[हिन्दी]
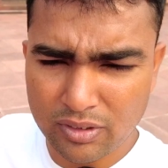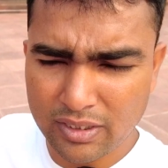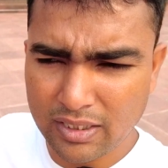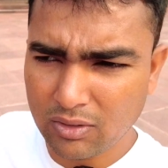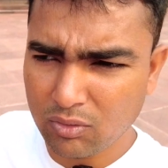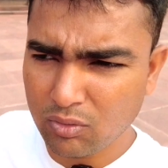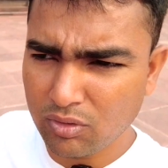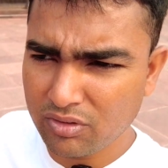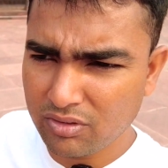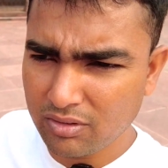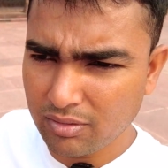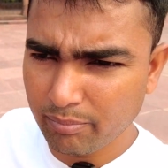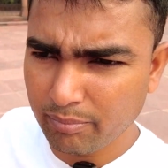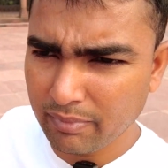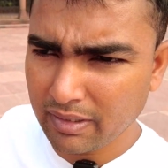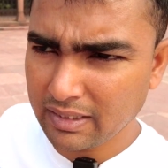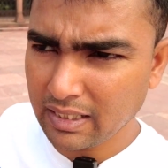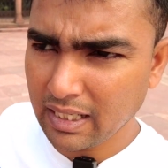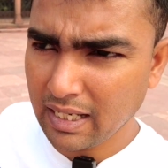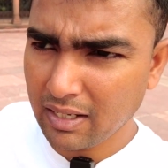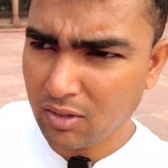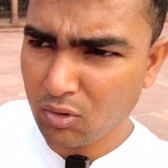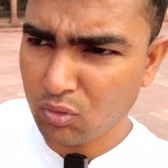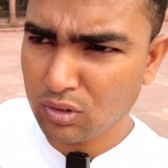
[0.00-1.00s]
कोई ना कोई
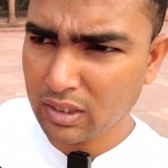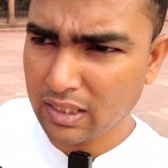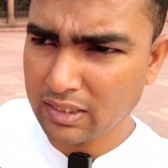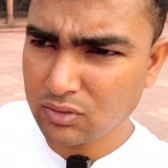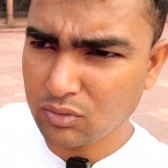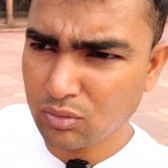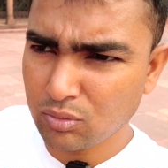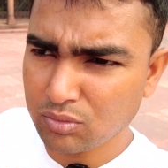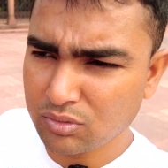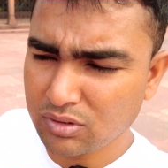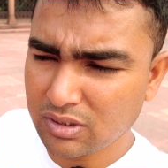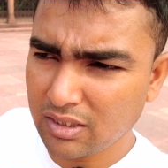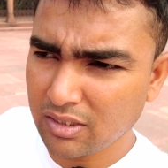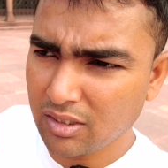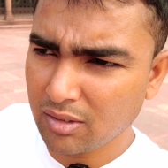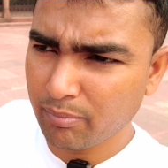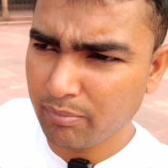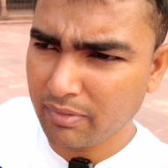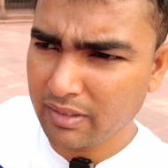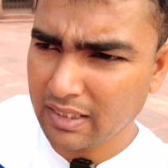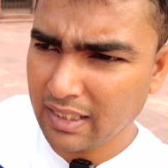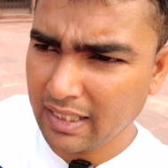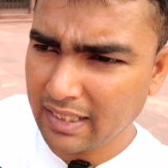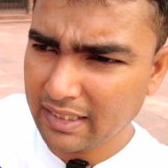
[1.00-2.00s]
ज़िम्मेदार होता है जो उसकी
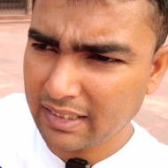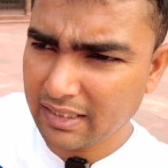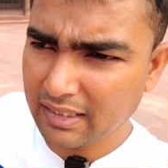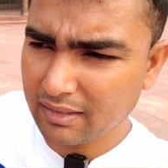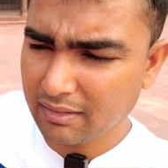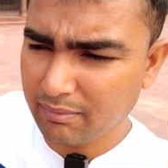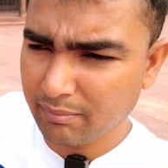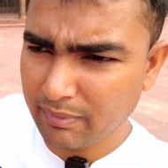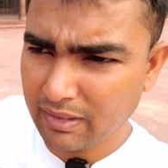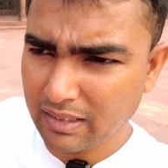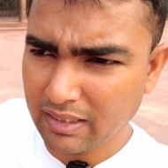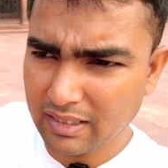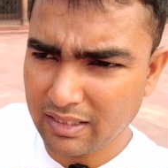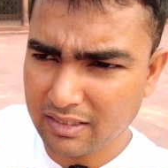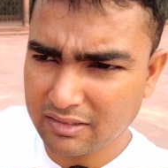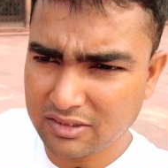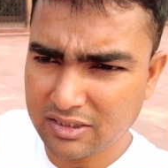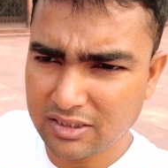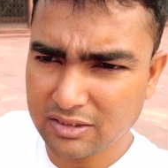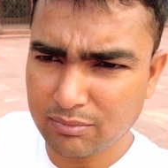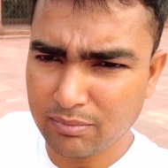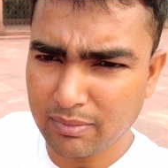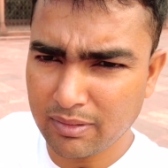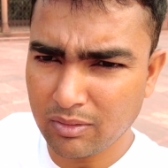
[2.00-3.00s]
ज़िम्मेदारी में हर
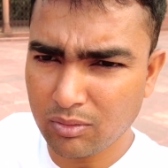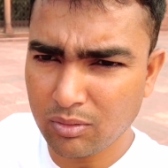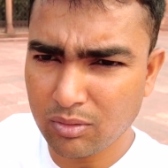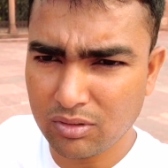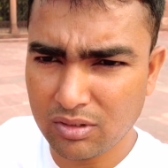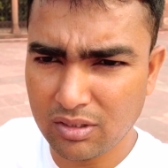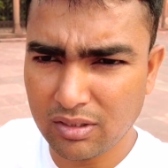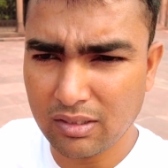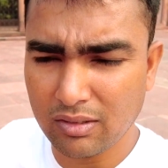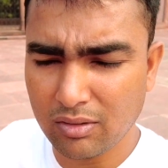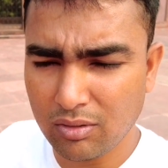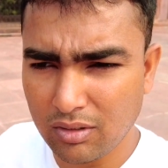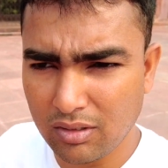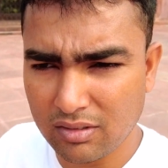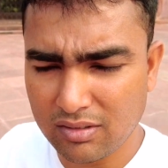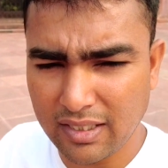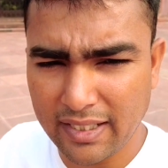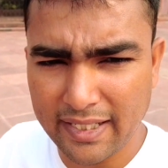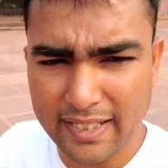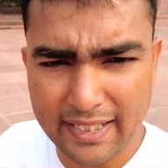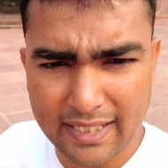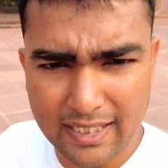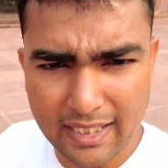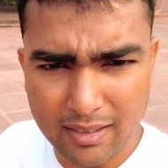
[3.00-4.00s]
चीज़ होती
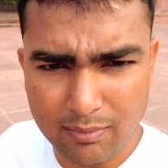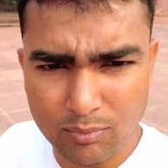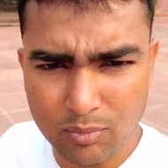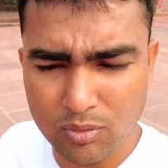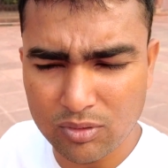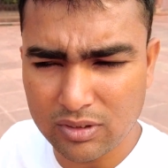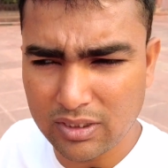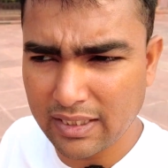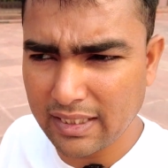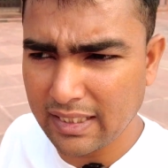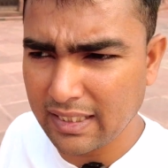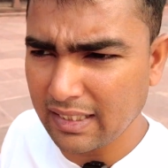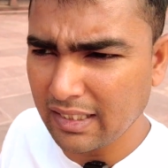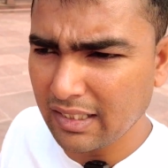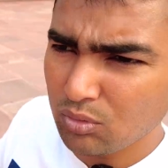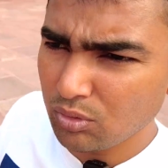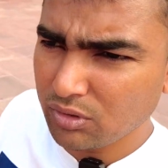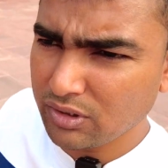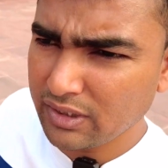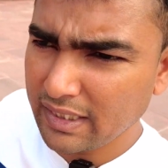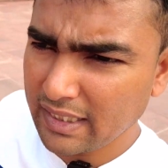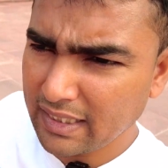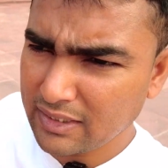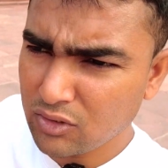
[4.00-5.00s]
सारे काम होते हैं
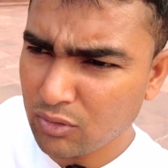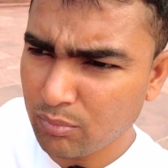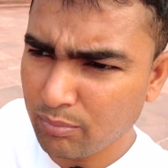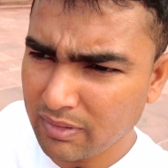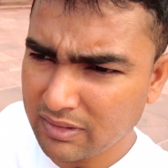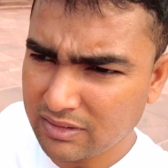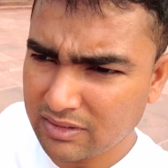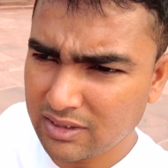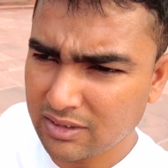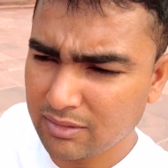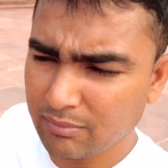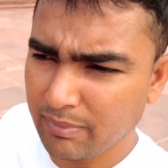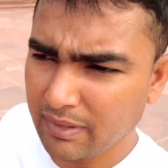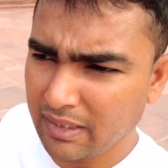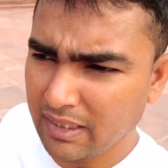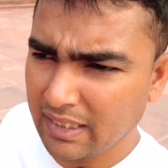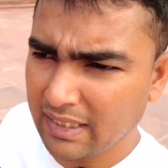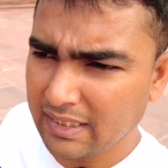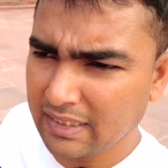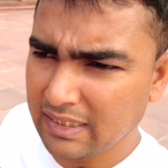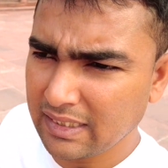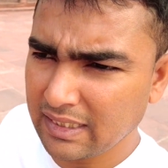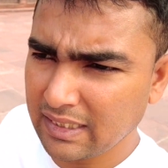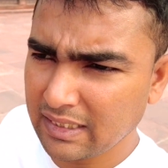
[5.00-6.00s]
तो ये जो मस्जिद बन
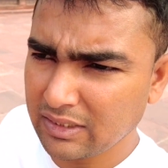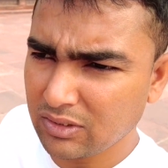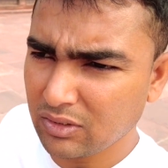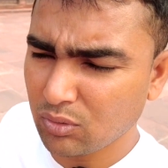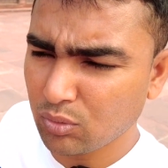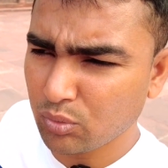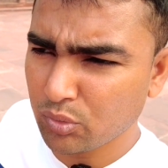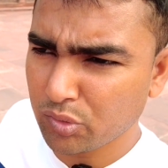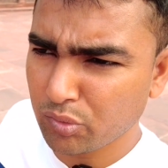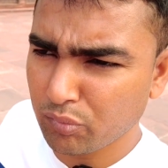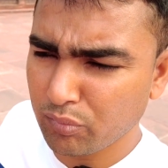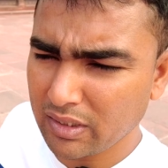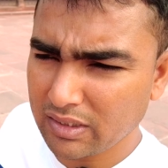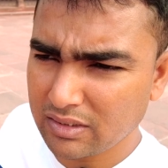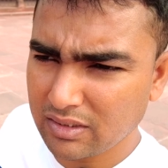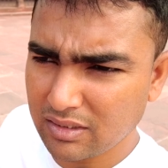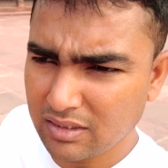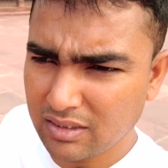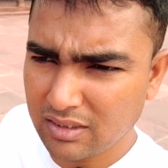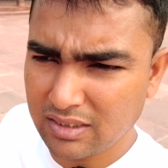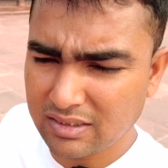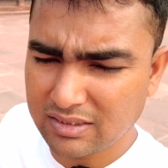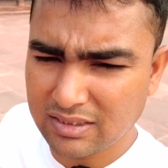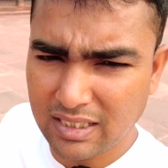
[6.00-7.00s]
रही थी तो उस वक्त
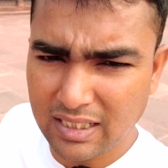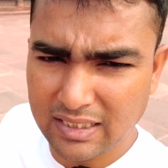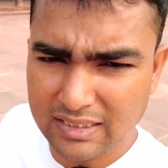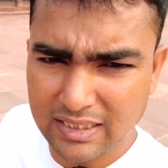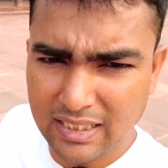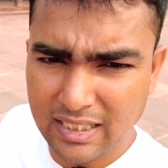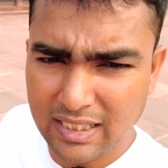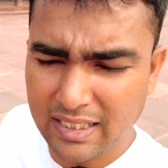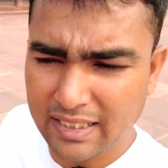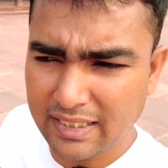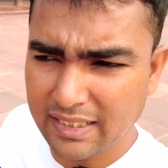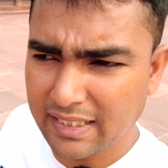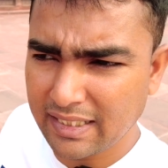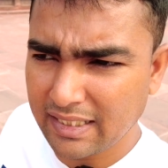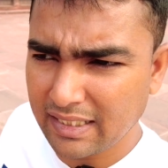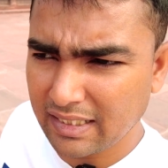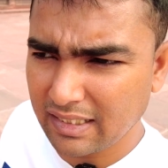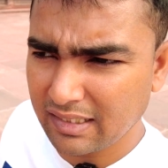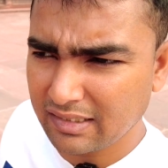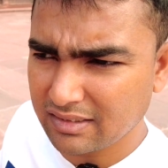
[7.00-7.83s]
शाहजहाँ ने